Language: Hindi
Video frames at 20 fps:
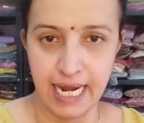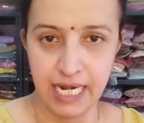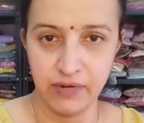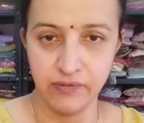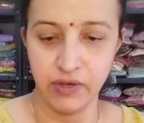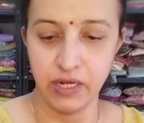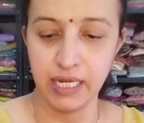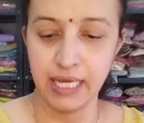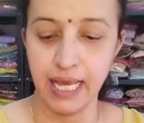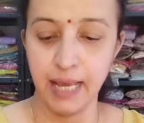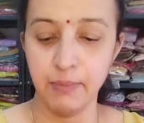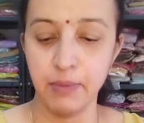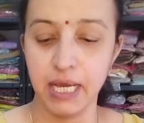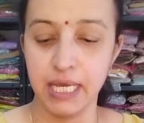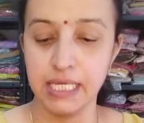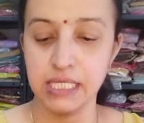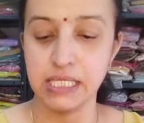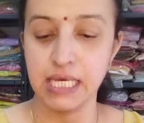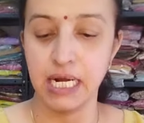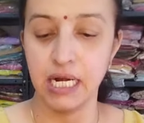हैंडवर्क है
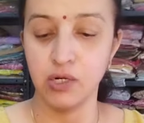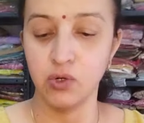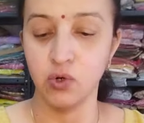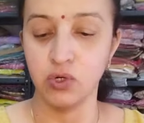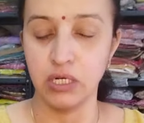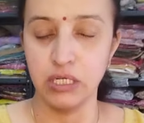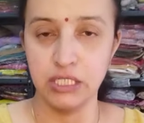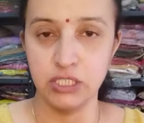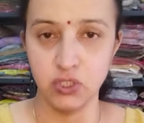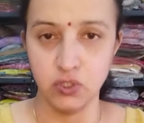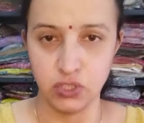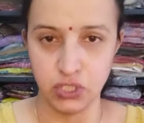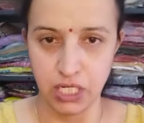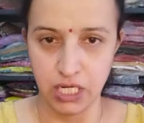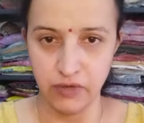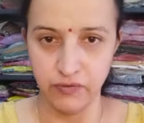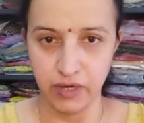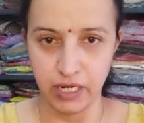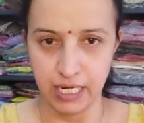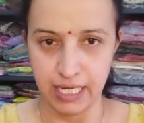बाकी सारा टोटली जो
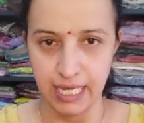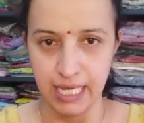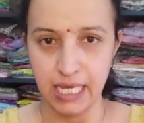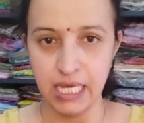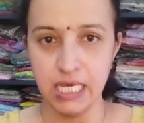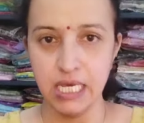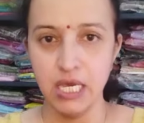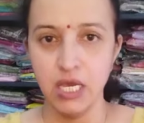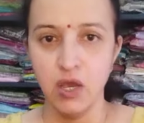जरी वर्क है